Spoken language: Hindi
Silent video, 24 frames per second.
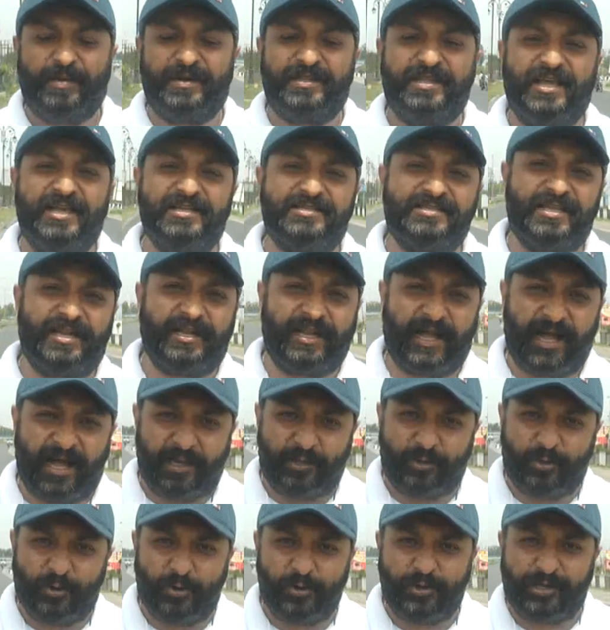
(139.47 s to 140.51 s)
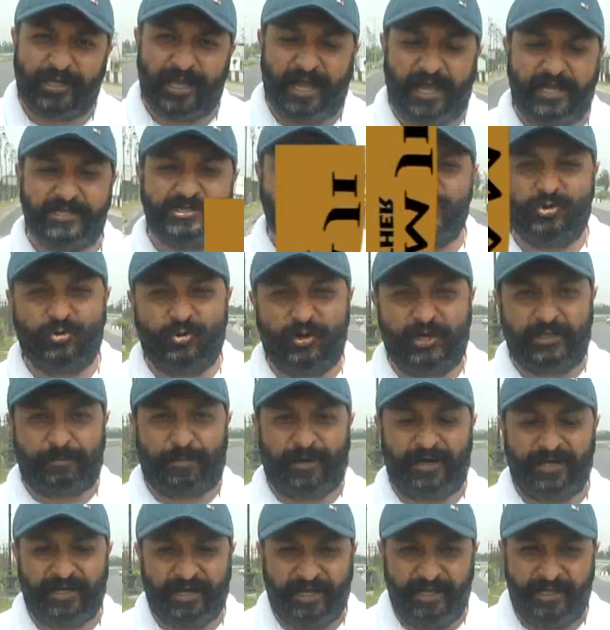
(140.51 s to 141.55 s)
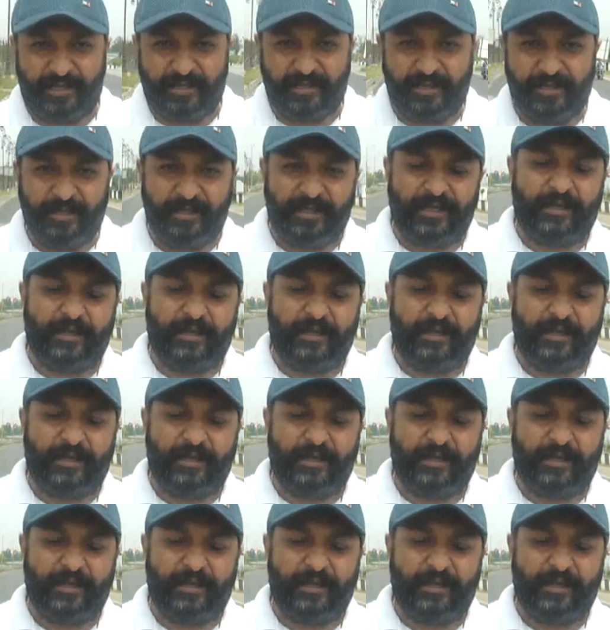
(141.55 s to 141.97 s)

प्रदेश सरकार को क्या ज़रूरत पड़ गई